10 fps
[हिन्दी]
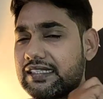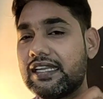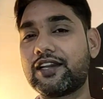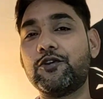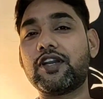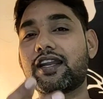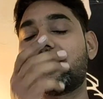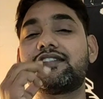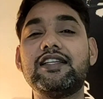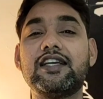अच्छी लगी होगी
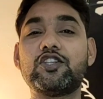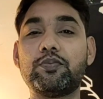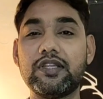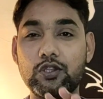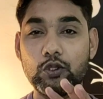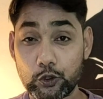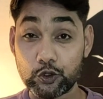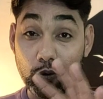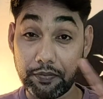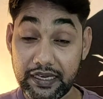अगर अच्छी लगे तो अपने
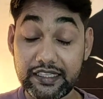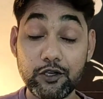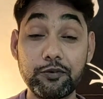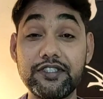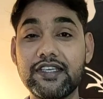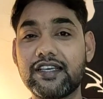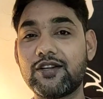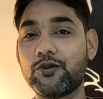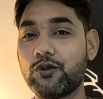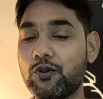दोस्तों परिजनों में शेयर
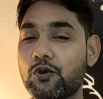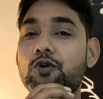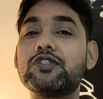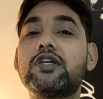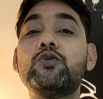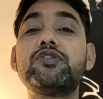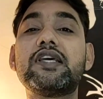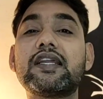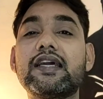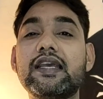करें और उन लोगों को जरूर
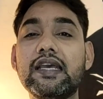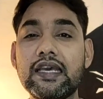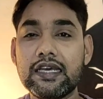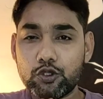शेयर करें